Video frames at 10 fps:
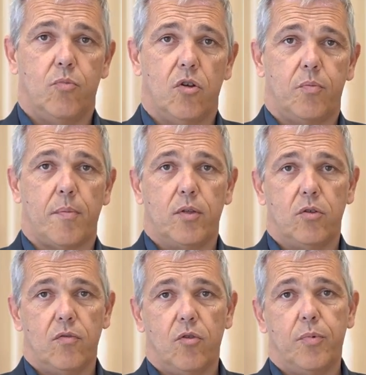pour leur permettre de
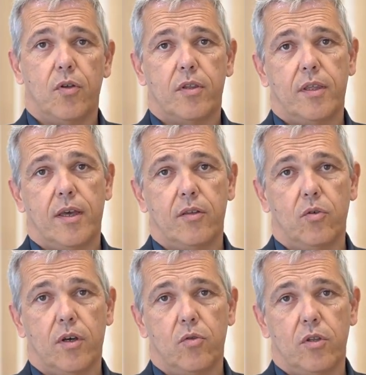développer leur CA et
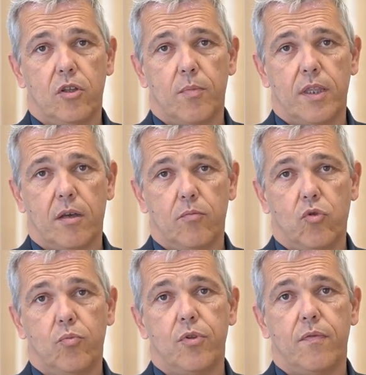de rayonner de manière
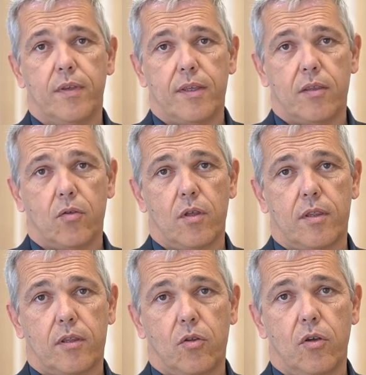beaucoup plus efficace sur leur
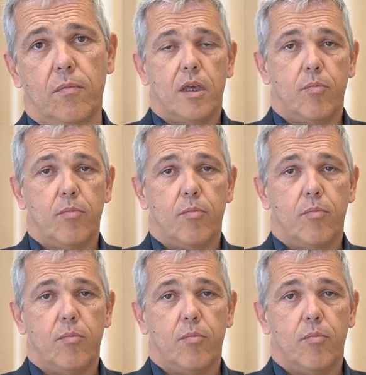secteur.